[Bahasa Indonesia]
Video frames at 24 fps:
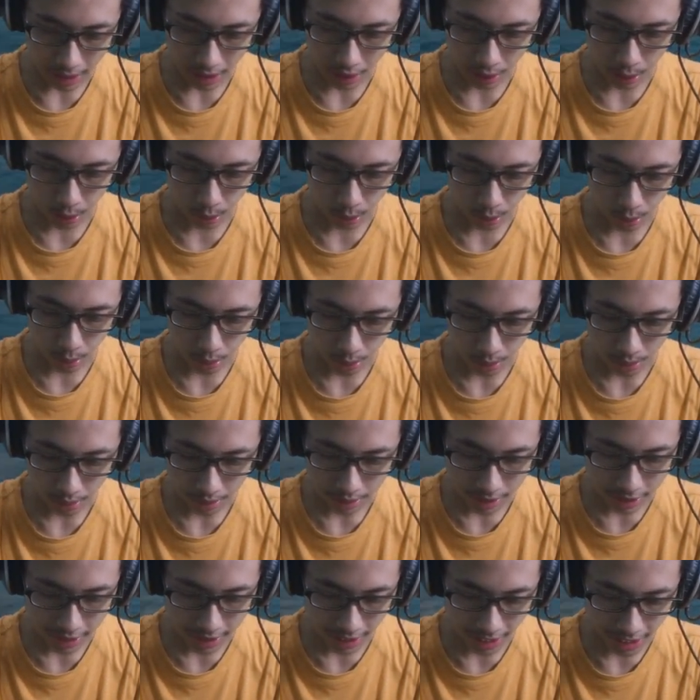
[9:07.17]
Aduh,
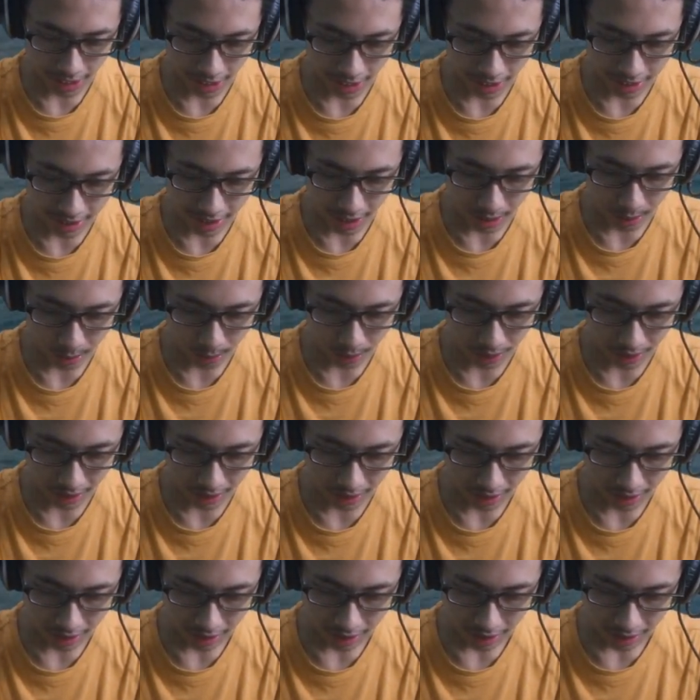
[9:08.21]
sisa satu nih.
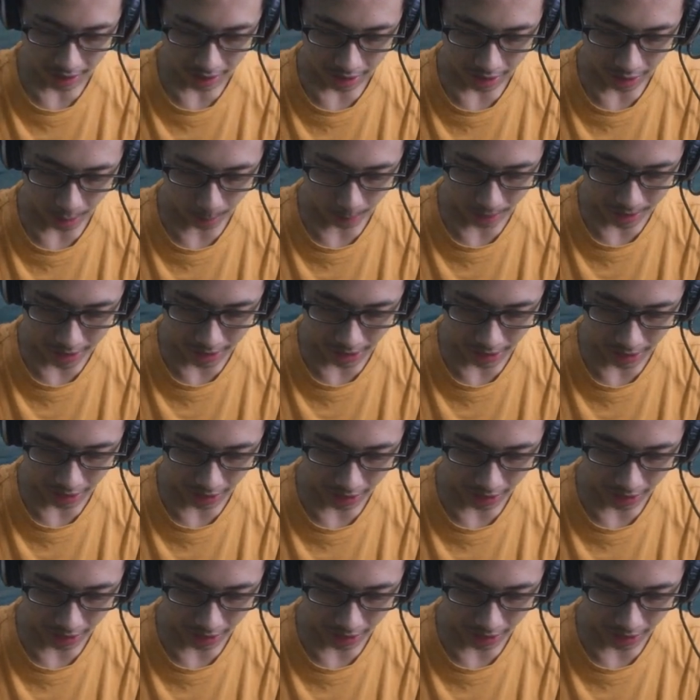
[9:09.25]
Nggak masalah.